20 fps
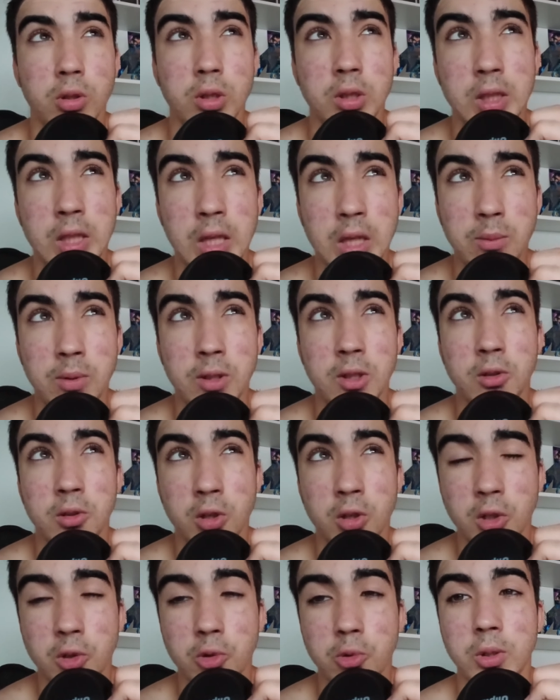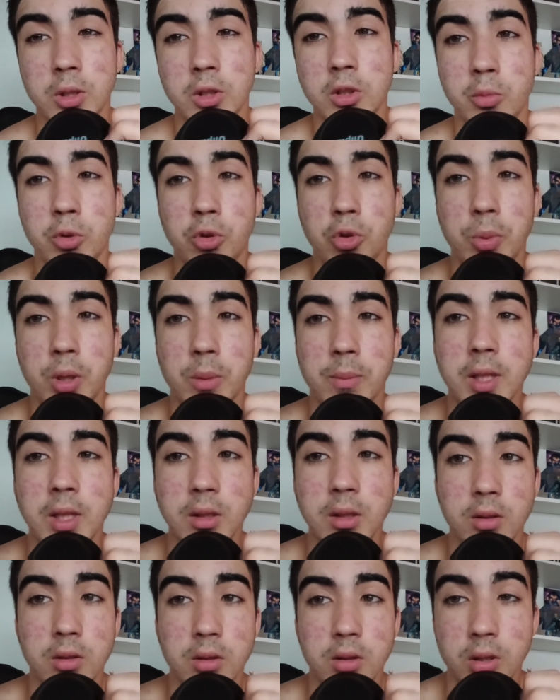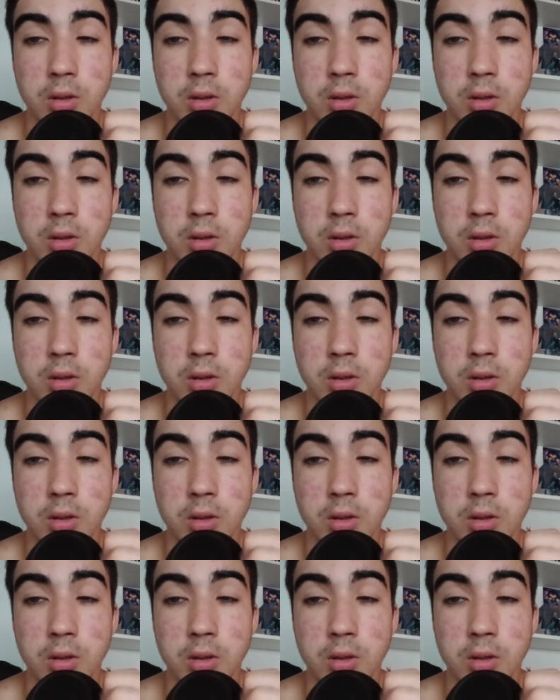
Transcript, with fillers: David Coren suele como Superman